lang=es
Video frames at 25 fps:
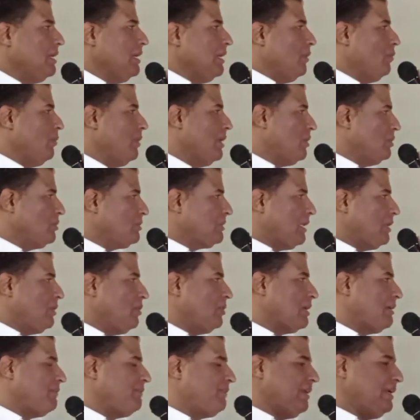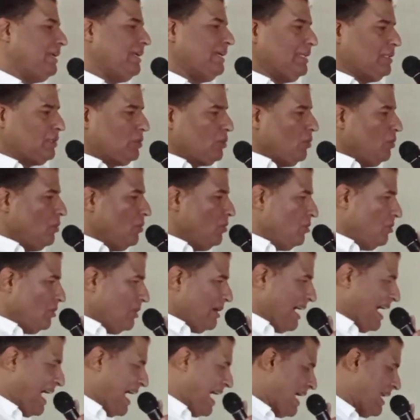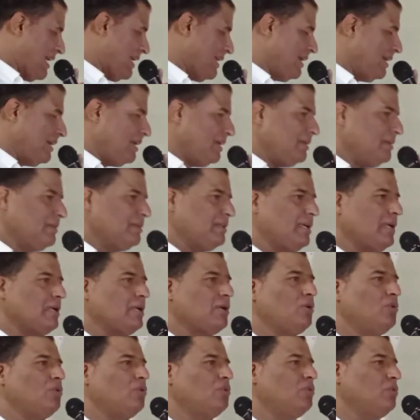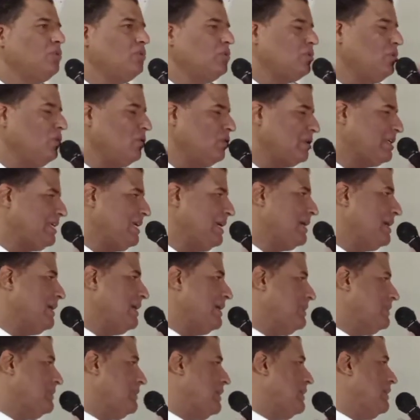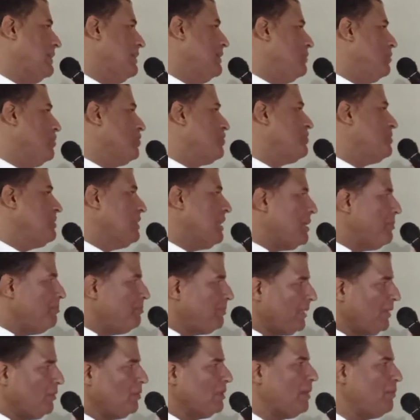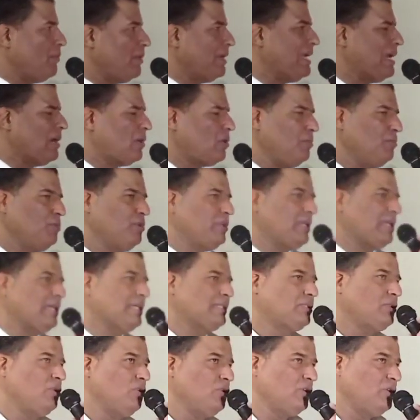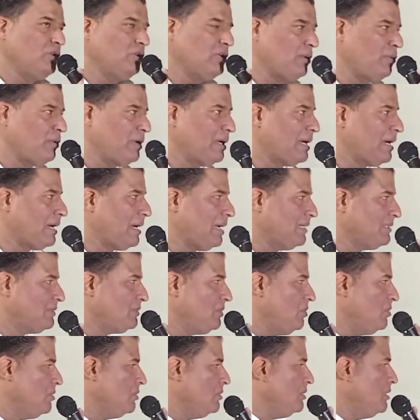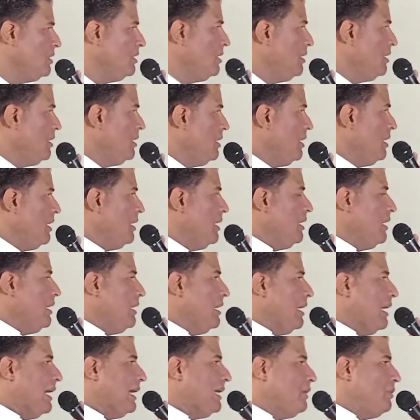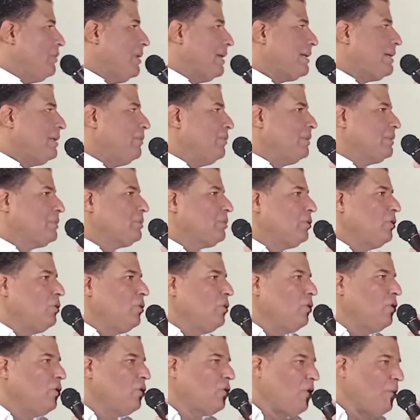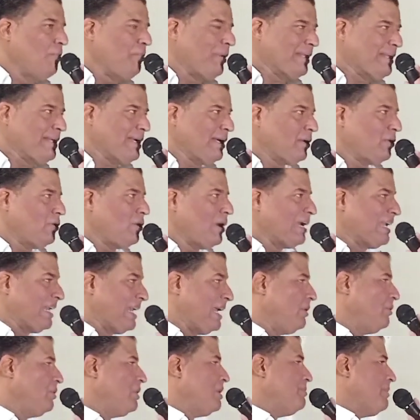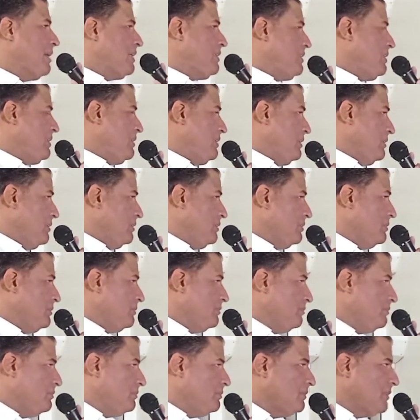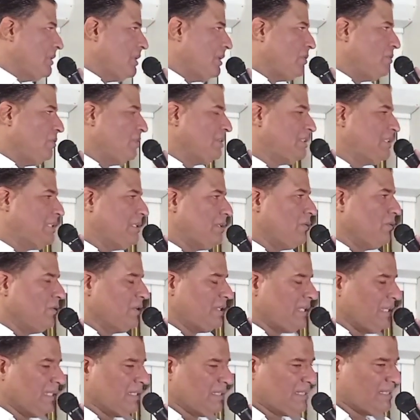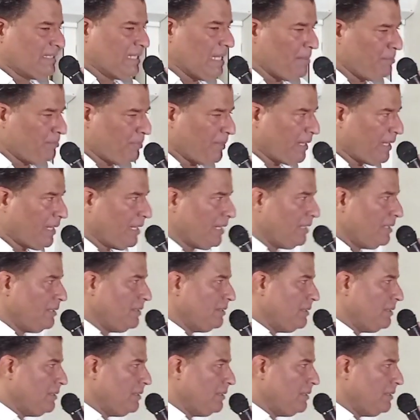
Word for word: luego salió Rafaelito, Ale, con, quien he tenido siempre una buena comunicación y una buena relación, al igual que nuestro compañero Aneudi Maggi, que con, quien siempre